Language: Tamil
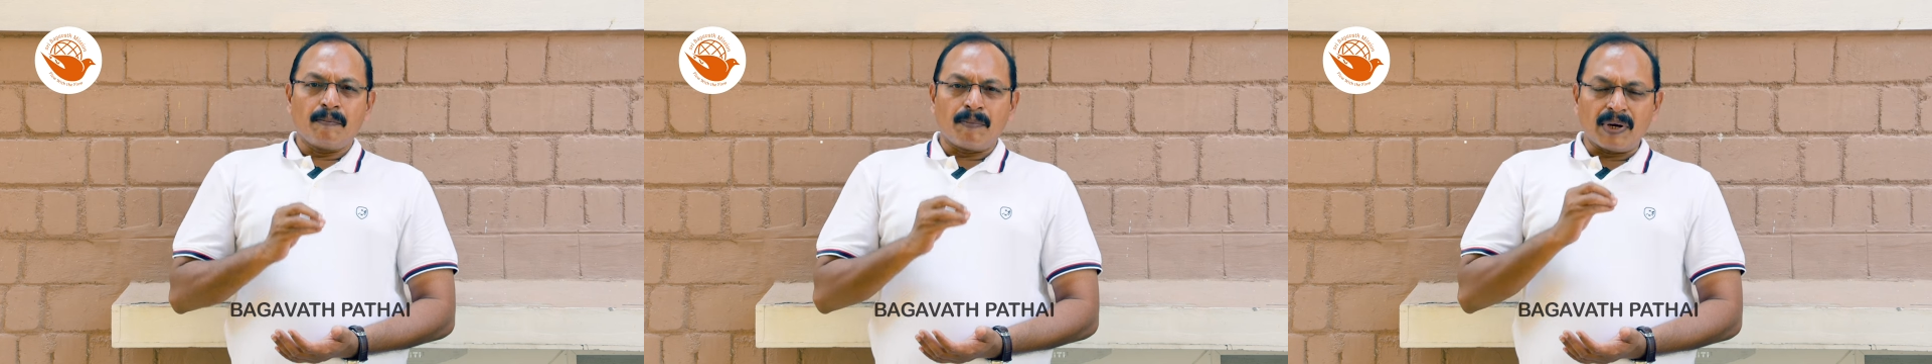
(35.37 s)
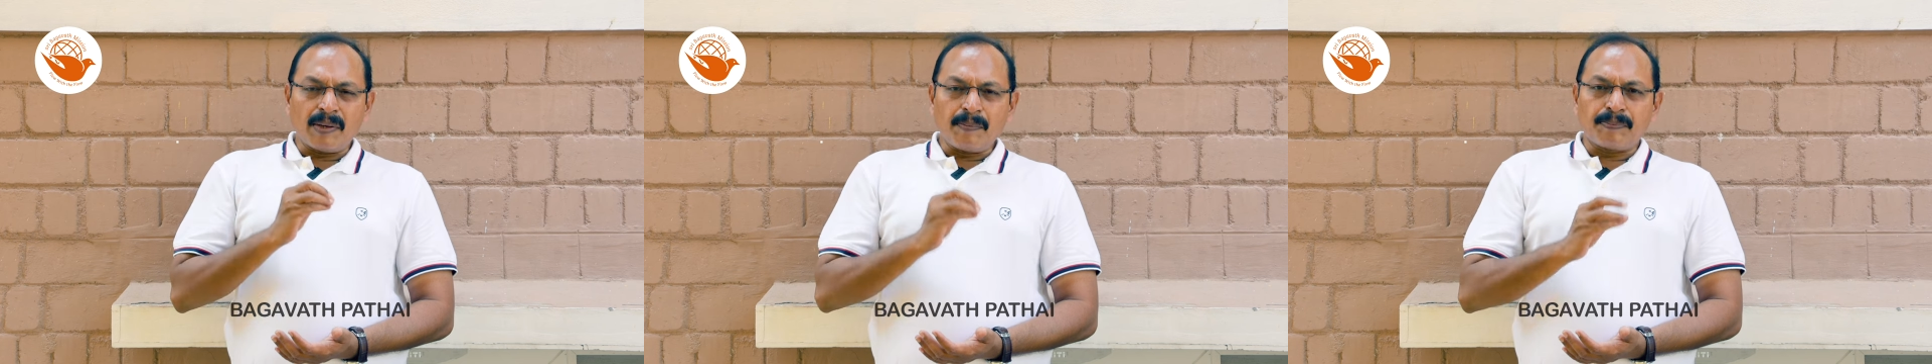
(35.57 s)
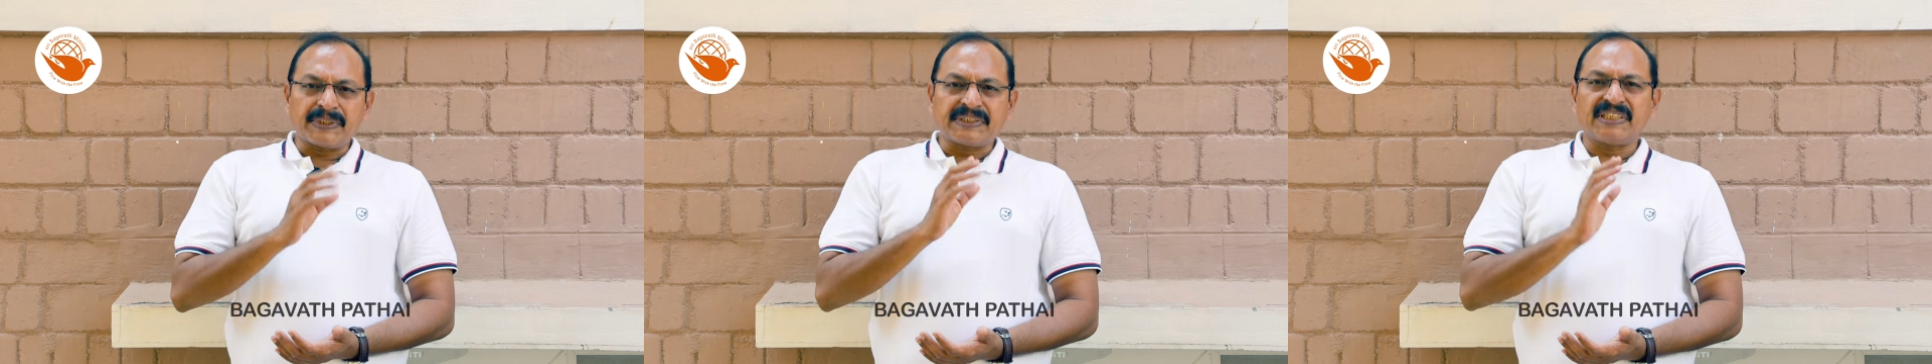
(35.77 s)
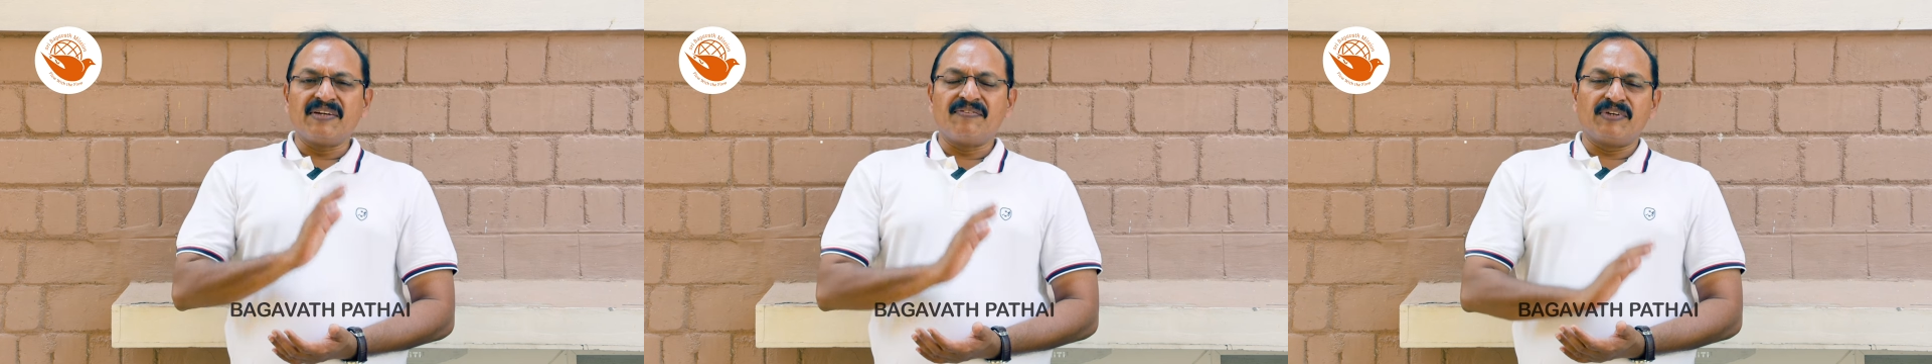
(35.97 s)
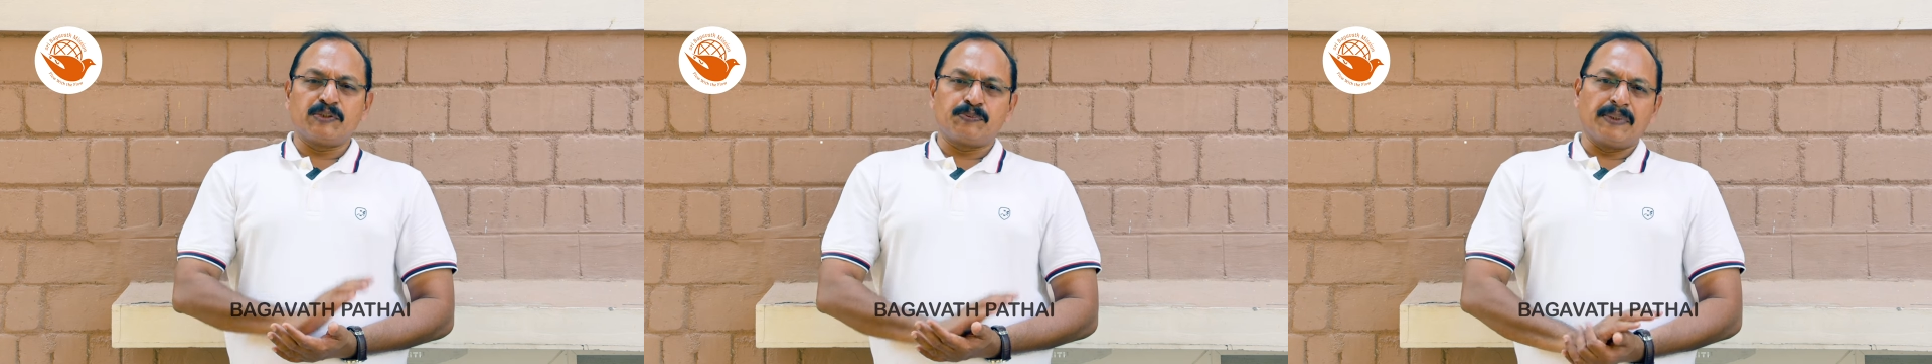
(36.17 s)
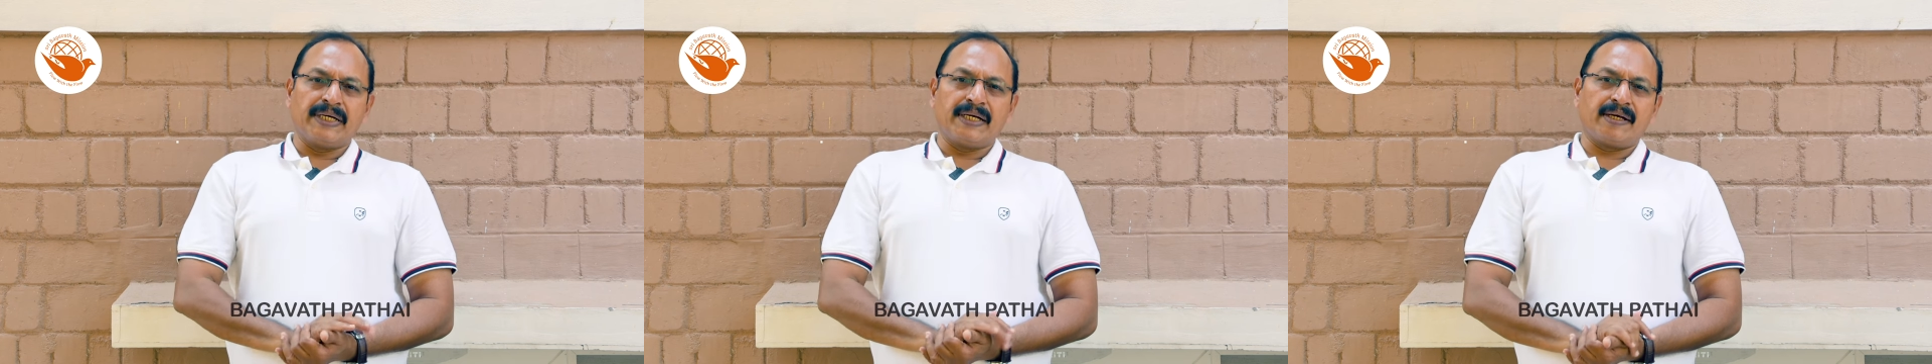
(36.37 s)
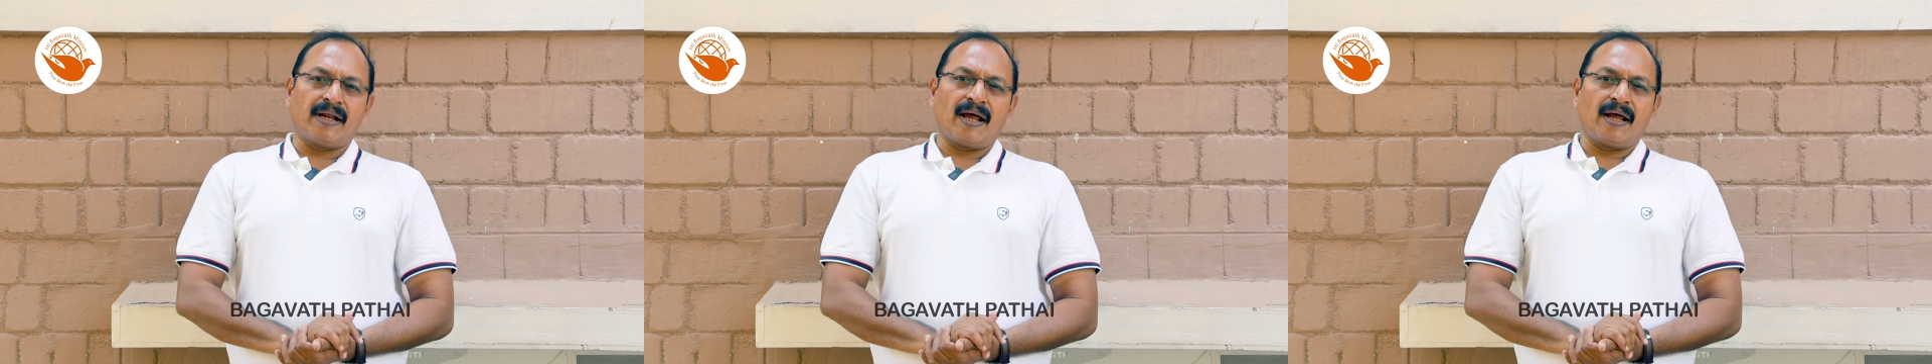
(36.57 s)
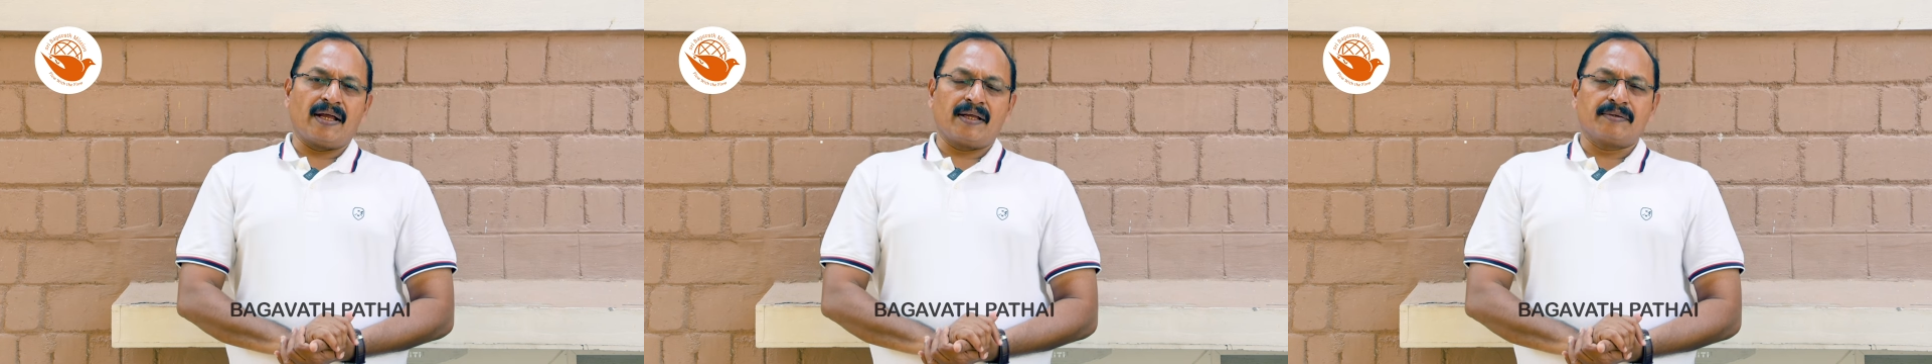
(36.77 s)
பல பிரச்சனையை ஃபேஸ்
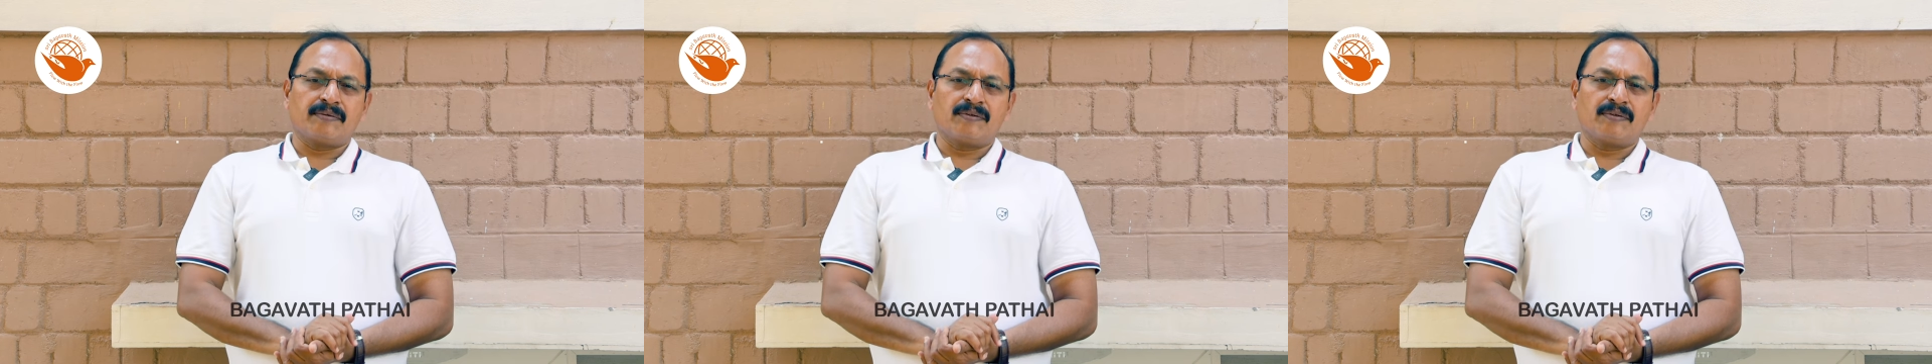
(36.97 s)
பண்ணிகிட்ருக்காங்க